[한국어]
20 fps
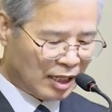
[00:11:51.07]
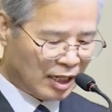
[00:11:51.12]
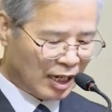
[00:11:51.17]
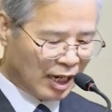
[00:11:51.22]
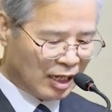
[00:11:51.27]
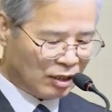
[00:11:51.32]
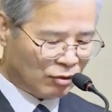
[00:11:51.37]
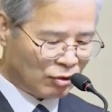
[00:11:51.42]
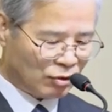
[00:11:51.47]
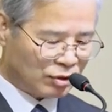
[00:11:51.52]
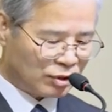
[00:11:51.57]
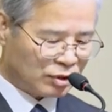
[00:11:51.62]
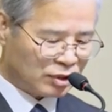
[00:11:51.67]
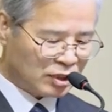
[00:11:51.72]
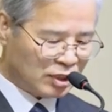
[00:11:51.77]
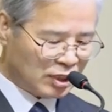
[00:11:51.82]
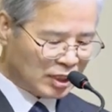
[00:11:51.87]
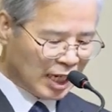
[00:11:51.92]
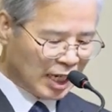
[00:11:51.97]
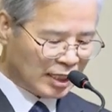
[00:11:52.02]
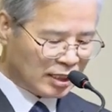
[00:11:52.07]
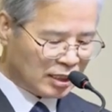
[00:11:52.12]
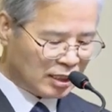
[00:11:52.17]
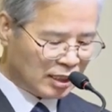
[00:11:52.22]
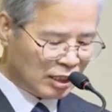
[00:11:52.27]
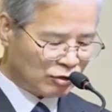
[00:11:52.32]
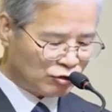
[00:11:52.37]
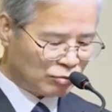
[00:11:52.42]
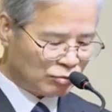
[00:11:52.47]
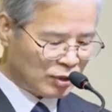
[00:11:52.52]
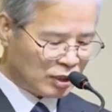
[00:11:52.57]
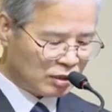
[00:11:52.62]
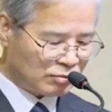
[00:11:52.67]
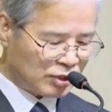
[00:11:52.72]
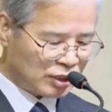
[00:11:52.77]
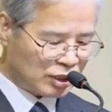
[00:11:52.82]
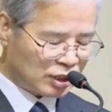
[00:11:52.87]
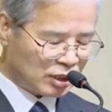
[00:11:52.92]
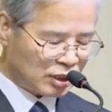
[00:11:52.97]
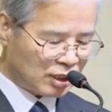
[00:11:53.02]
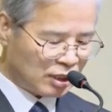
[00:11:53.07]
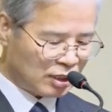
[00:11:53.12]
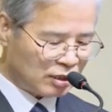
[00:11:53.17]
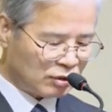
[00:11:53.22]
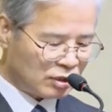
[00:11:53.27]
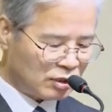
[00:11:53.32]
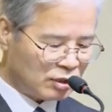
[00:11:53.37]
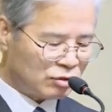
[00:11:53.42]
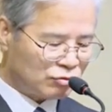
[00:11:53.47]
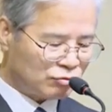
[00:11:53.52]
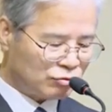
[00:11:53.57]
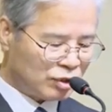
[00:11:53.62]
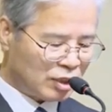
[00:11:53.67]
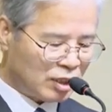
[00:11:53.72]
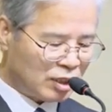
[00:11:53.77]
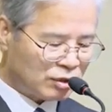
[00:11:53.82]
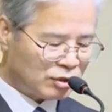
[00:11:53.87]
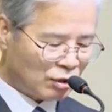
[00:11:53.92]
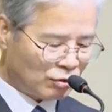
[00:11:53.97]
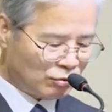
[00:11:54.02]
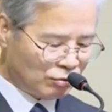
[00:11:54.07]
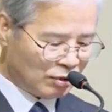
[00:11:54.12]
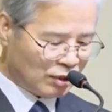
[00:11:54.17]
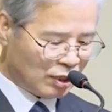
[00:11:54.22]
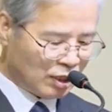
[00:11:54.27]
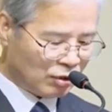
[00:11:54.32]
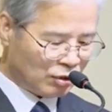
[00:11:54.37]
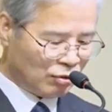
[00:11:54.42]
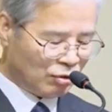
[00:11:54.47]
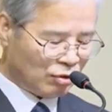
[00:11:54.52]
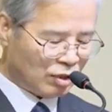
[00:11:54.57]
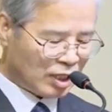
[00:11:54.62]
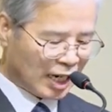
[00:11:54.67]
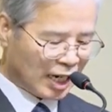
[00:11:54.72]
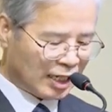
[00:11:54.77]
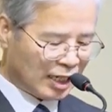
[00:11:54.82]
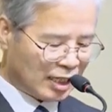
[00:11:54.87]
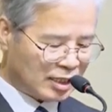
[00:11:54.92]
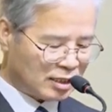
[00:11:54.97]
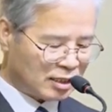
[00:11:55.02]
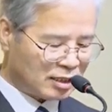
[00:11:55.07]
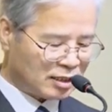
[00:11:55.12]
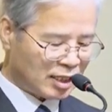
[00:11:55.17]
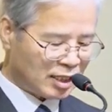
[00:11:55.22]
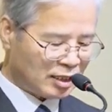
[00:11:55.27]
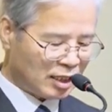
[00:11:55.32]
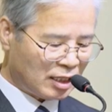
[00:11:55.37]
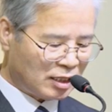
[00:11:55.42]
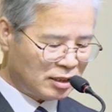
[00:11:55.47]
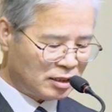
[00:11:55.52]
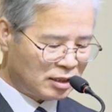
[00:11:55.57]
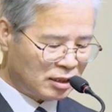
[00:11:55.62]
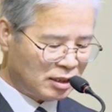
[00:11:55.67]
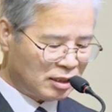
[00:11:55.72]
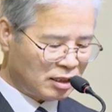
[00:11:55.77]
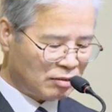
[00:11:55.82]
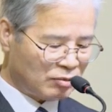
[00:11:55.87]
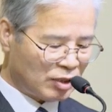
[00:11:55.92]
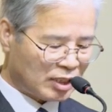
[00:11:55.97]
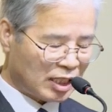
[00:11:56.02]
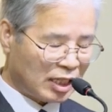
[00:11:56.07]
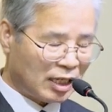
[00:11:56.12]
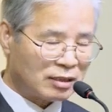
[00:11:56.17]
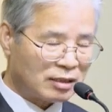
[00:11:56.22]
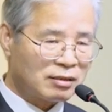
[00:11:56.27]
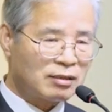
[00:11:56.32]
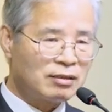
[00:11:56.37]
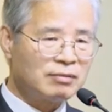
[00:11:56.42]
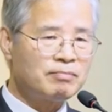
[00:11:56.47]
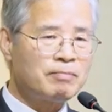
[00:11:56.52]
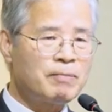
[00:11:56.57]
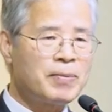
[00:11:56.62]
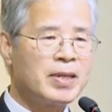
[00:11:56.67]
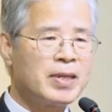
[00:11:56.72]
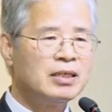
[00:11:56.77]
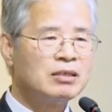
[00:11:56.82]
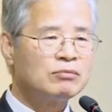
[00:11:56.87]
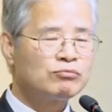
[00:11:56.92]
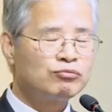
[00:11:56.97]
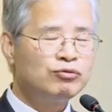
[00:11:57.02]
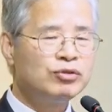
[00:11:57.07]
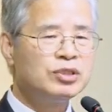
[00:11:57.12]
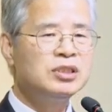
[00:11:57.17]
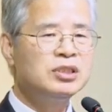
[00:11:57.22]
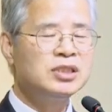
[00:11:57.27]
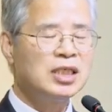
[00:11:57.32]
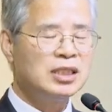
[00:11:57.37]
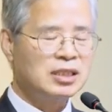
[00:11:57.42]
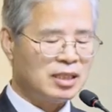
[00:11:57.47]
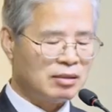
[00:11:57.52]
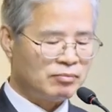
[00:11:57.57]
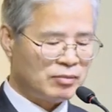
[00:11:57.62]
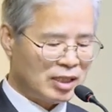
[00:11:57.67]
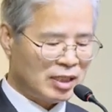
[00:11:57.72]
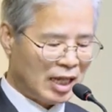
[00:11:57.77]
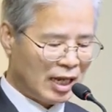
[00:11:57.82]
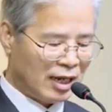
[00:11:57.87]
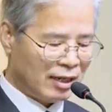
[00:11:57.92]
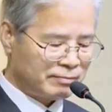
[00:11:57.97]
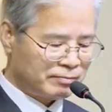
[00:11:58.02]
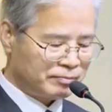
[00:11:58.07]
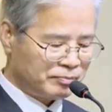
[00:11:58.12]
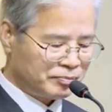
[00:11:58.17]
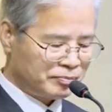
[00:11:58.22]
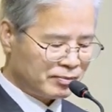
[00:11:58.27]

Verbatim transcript: 알곡은 끝까지 예수 믿음을 지킨 우리 성도들이고 가라지는 세상을 즐기며 살았던 불신자들입니다.